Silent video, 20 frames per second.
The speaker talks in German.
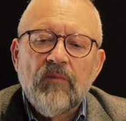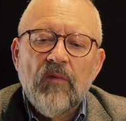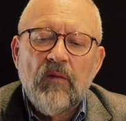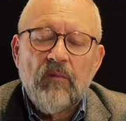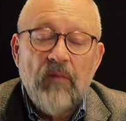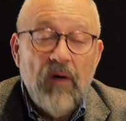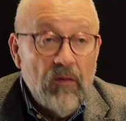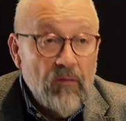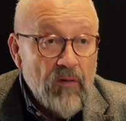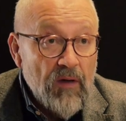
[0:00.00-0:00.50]

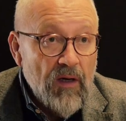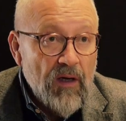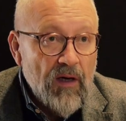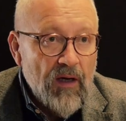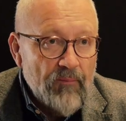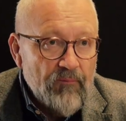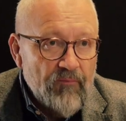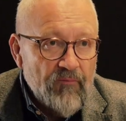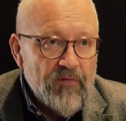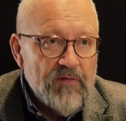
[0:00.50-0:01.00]
im Auge
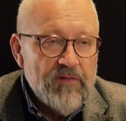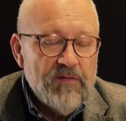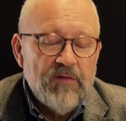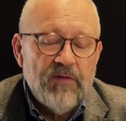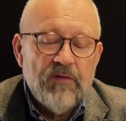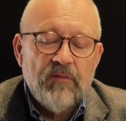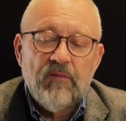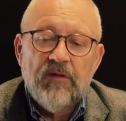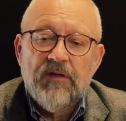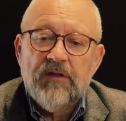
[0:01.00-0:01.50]
haben, wenn
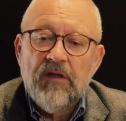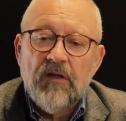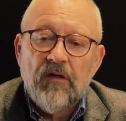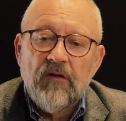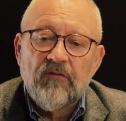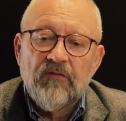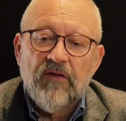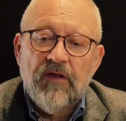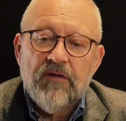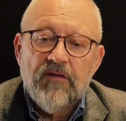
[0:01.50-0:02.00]
Sie mich
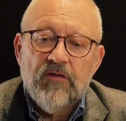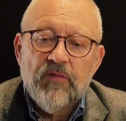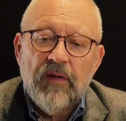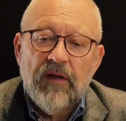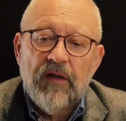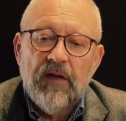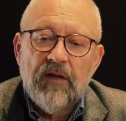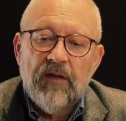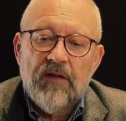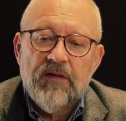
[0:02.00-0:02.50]
darauf
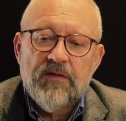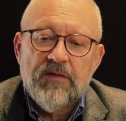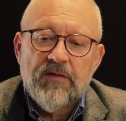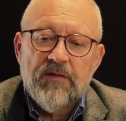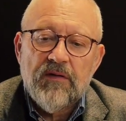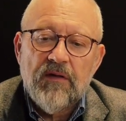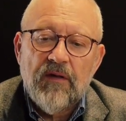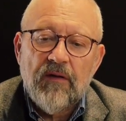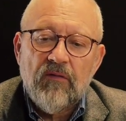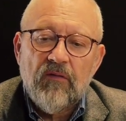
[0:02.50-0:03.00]
ansprechen,
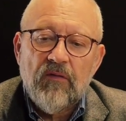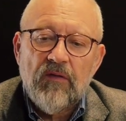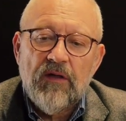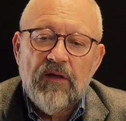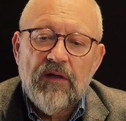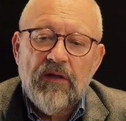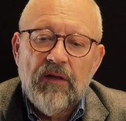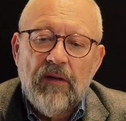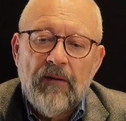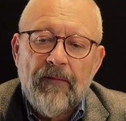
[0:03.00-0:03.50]
ist
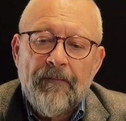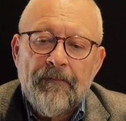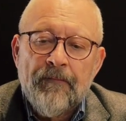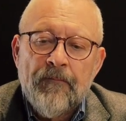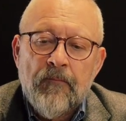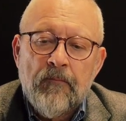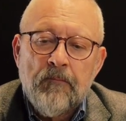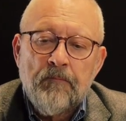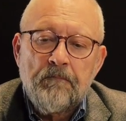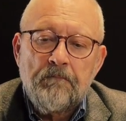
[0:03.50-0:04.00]
natürlich
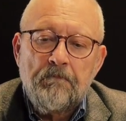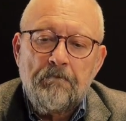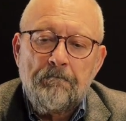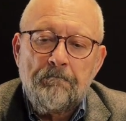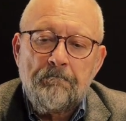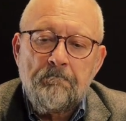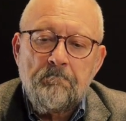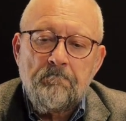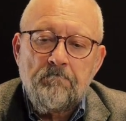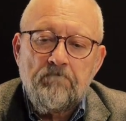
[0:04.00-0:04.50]

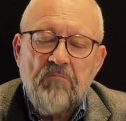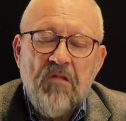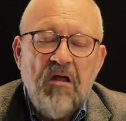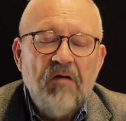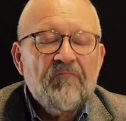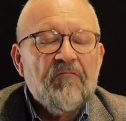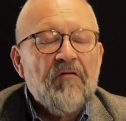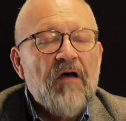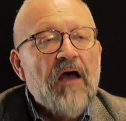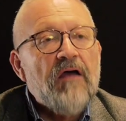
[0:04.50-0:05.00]
mh, hm,
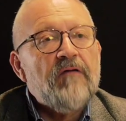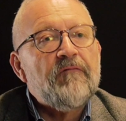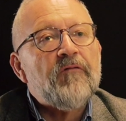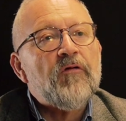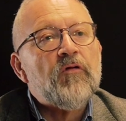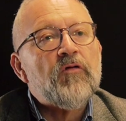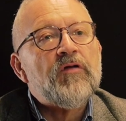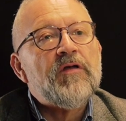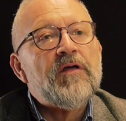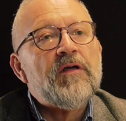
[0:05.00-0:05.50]
frei
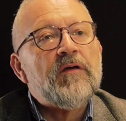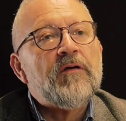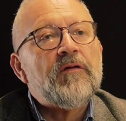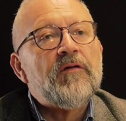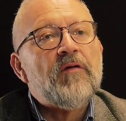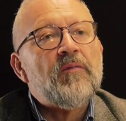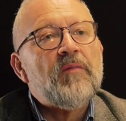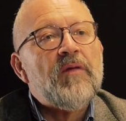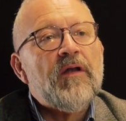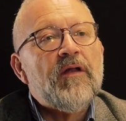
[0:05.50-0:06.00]

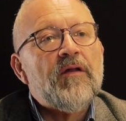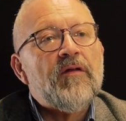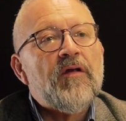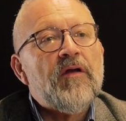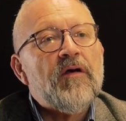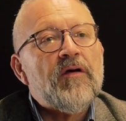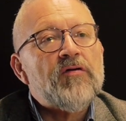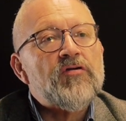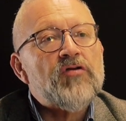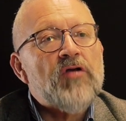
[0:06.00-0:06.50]
flottierende
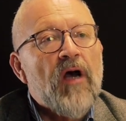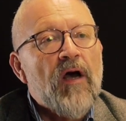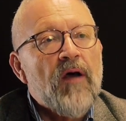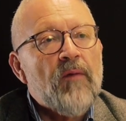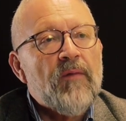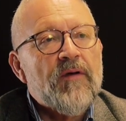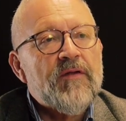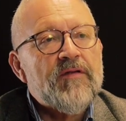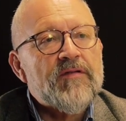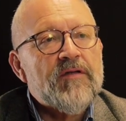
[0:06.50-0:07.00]
militärische
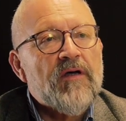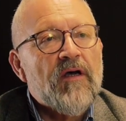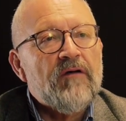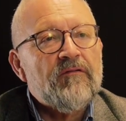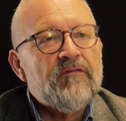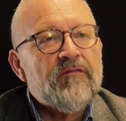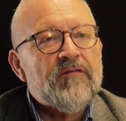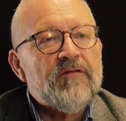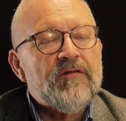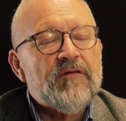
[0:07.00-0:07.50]

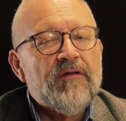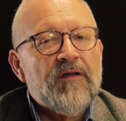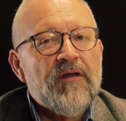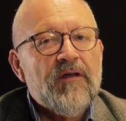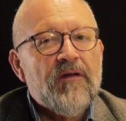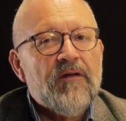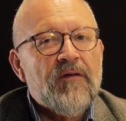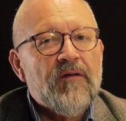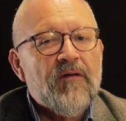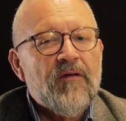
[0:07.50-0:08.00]
Arbeitskraft,
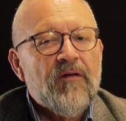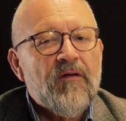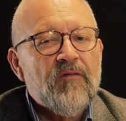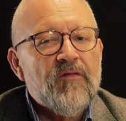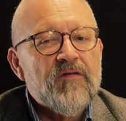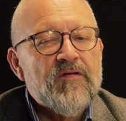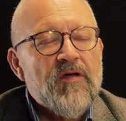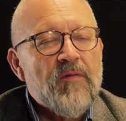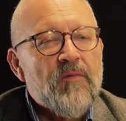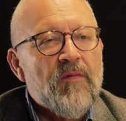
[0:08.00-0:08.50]
die
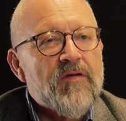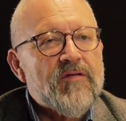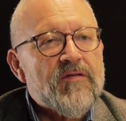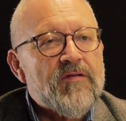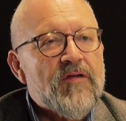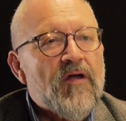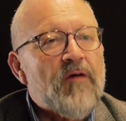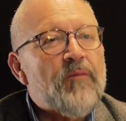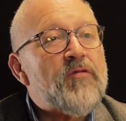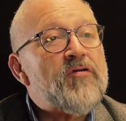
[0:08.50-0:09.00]

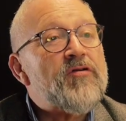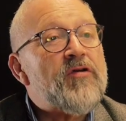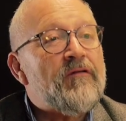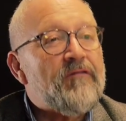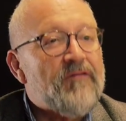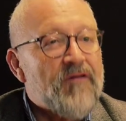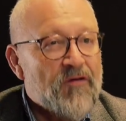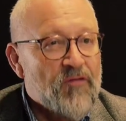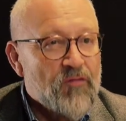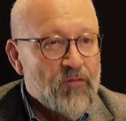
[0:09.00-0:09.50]
gewissermaßen nach
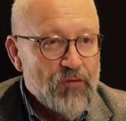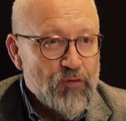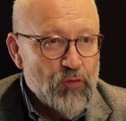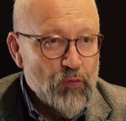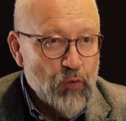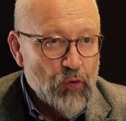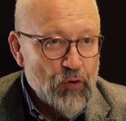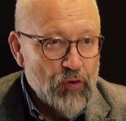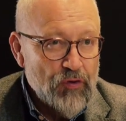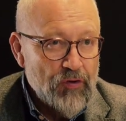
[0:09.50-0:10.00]
Beschäftigung
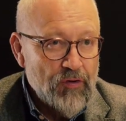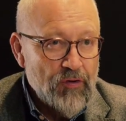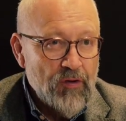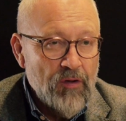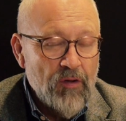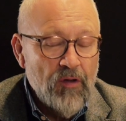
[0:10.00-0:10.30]
sucht.